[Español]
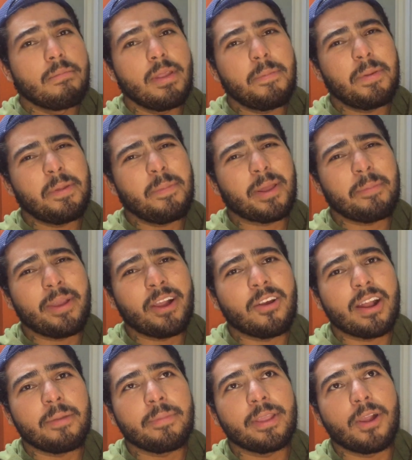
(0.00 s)
Mi primer
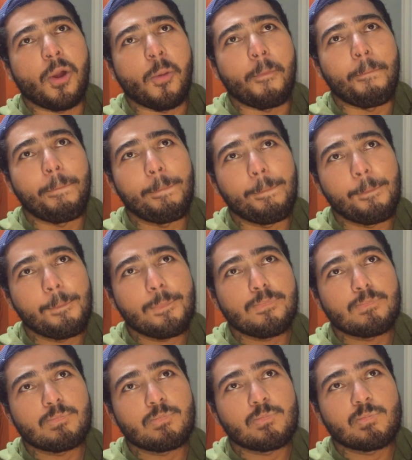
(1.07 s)
mejor amigo
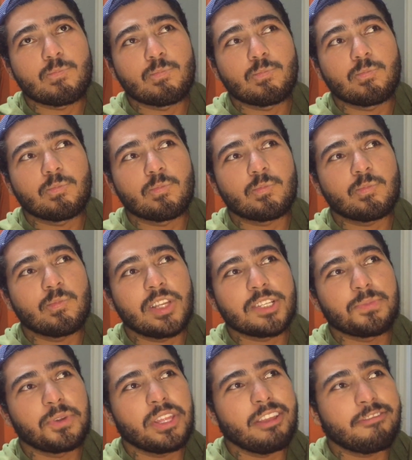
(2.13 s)
Mm,
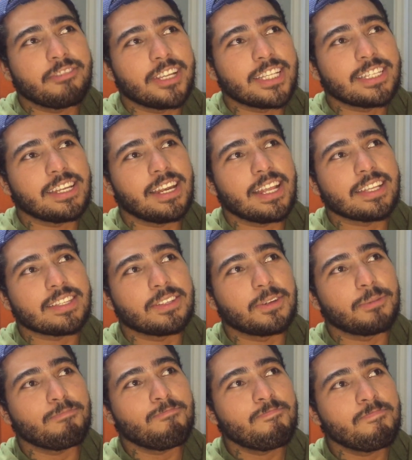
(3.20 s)
es muy difícil
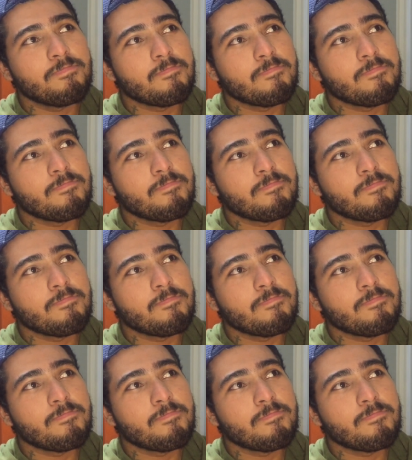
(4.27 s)
esto.